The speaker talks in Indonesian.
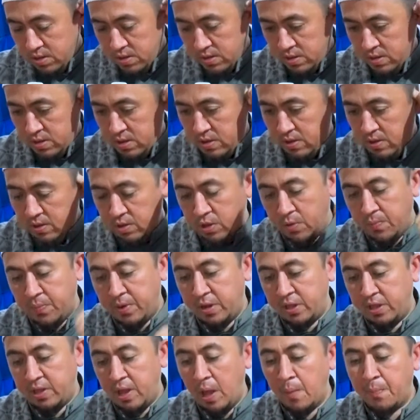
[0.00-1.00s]
ya
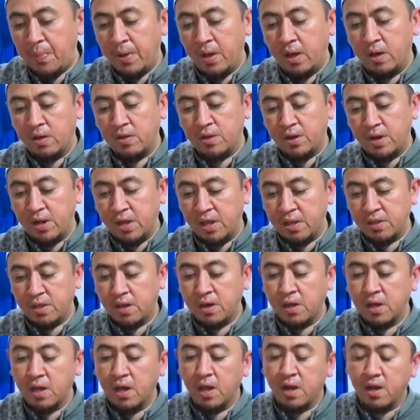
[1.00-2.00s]
seperti apa yang sering
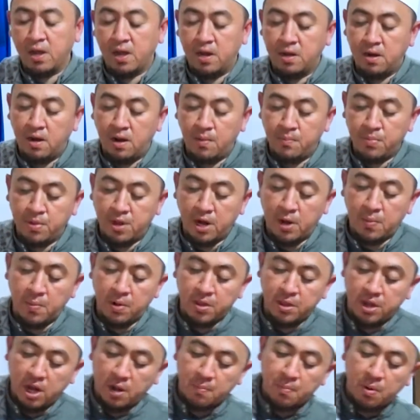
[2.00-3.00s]
kita dengarkan dalam
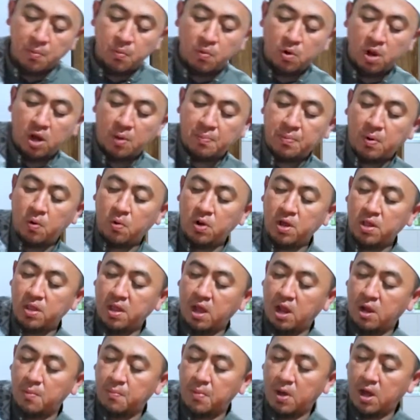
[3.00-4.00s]
ceramah-ceramah bulan Maulid
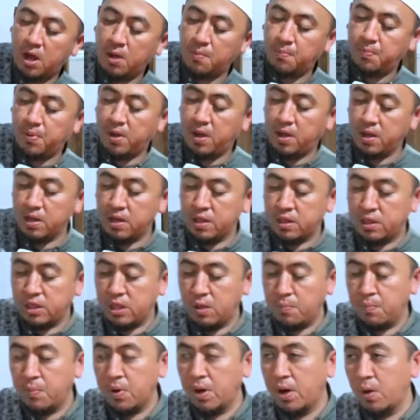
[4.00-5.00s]
al-mahabbah
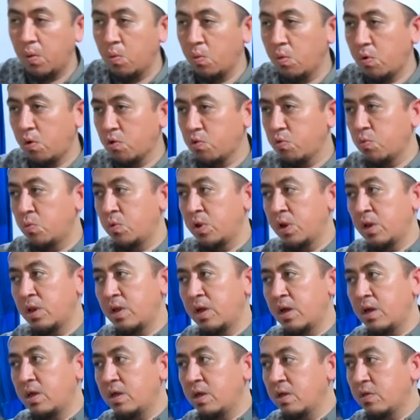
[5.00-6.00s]
ittiba'u
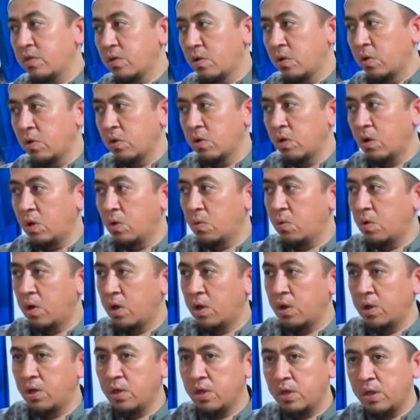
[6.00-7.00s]
Rasulillah sallallahu
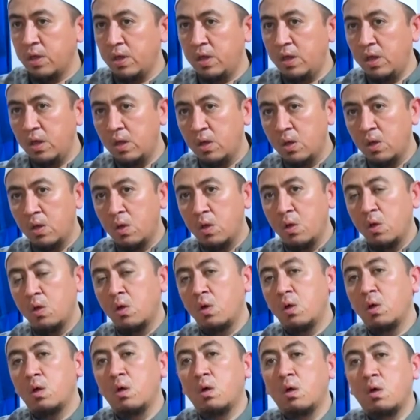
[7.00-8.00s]
alaihi
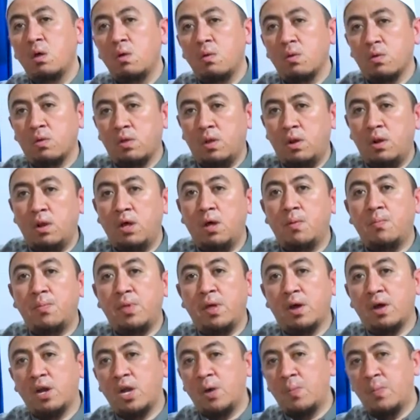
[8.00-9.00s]
salam
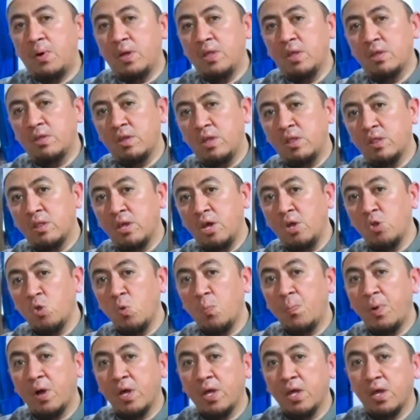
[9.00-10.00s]
yang namanya cinta
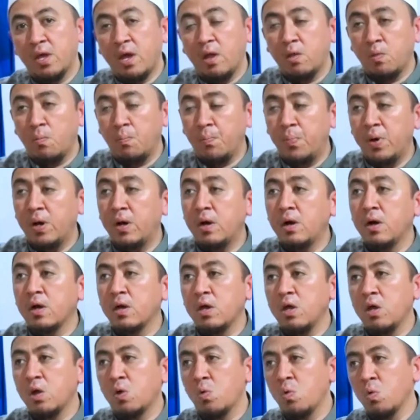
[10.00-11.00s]
itu
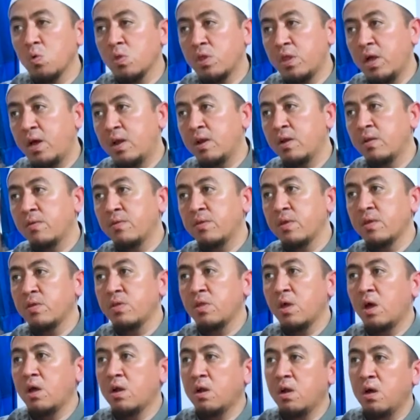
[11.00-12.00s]
pengikutan
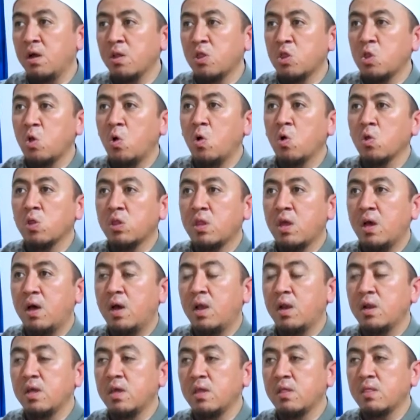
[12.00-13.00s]
secara
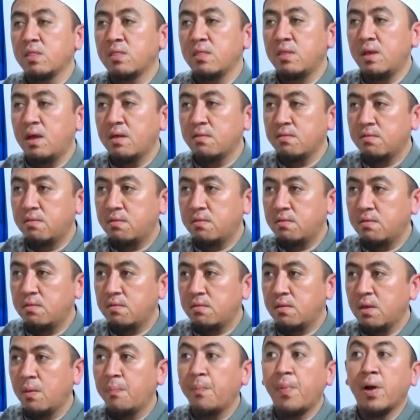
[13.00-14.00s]

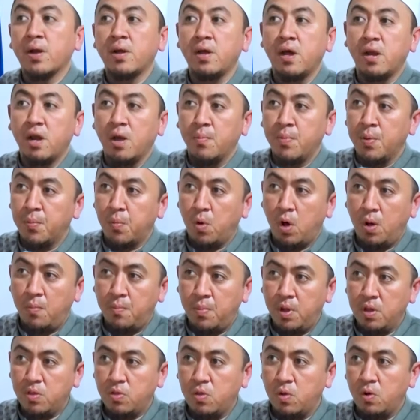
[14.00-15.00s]
totalitas kepada Nabi
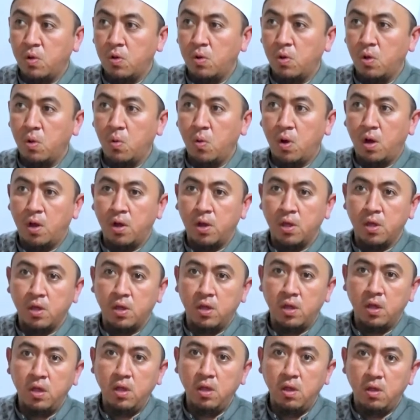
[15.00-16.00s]
Muhammad sallallahu
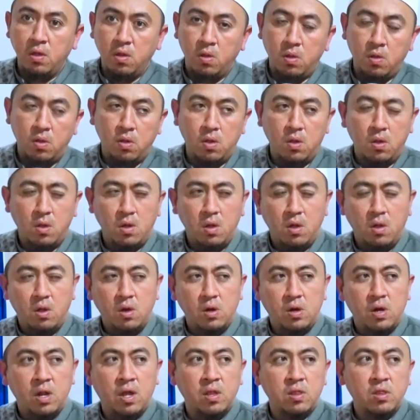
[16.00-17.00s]
alaihi
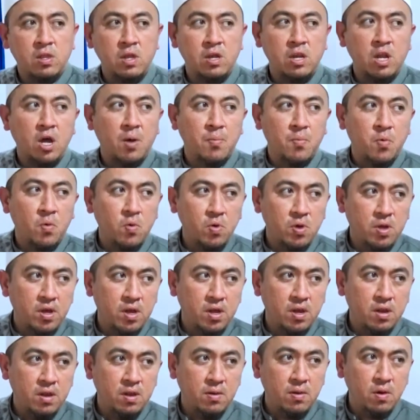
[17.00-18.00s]
dan tidak
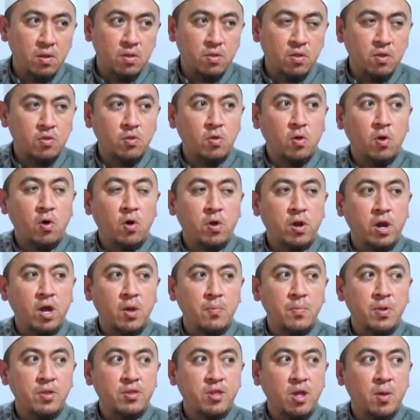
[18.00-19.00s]
mungkin
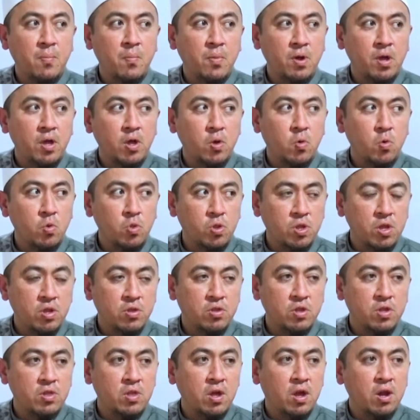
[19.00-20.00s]
seseorang bisa mengikuti
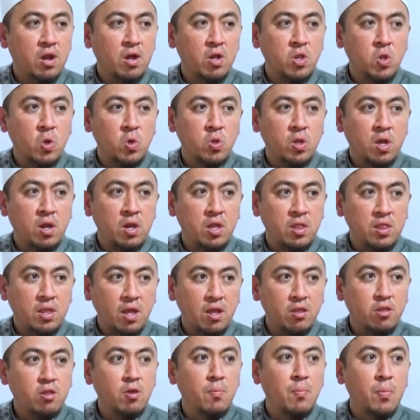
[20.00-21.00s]
secara
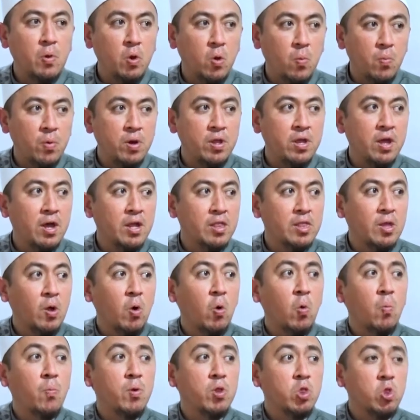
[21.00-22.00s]
totalitas sebelum dia
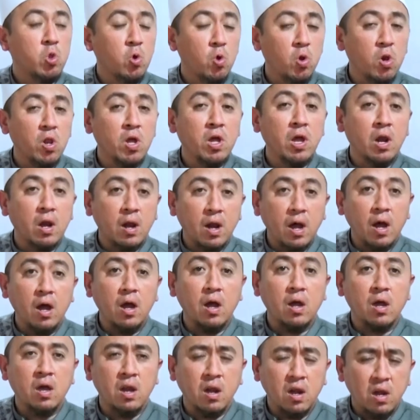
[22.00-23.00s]
tahu betul
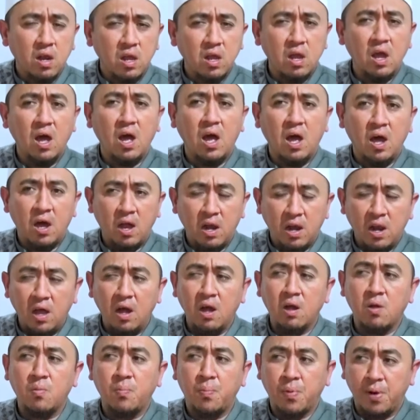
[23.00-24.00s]
gerak geri
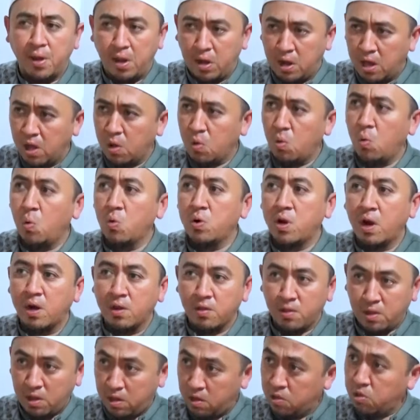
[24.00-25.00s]
ahlak, perilaku dan
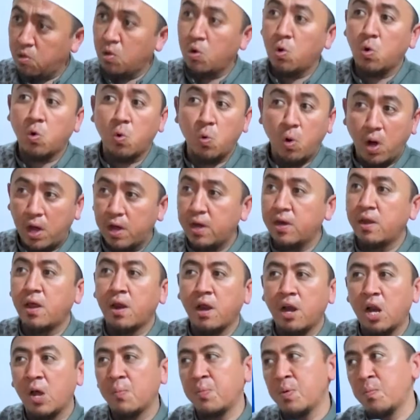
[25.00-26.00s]
keseluruhan
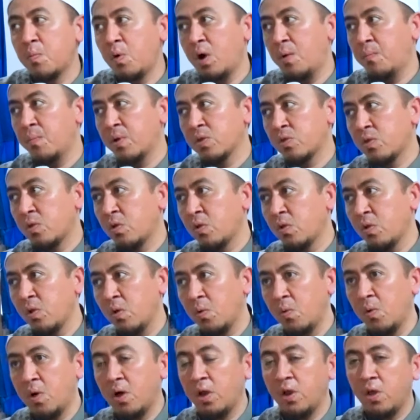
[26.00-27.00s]
dari Nabi Muhammad
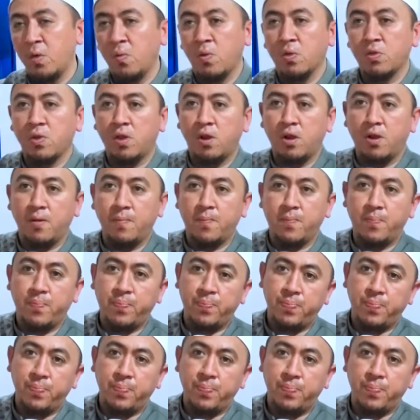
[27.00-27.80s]
sallallahu alaihi wasallam.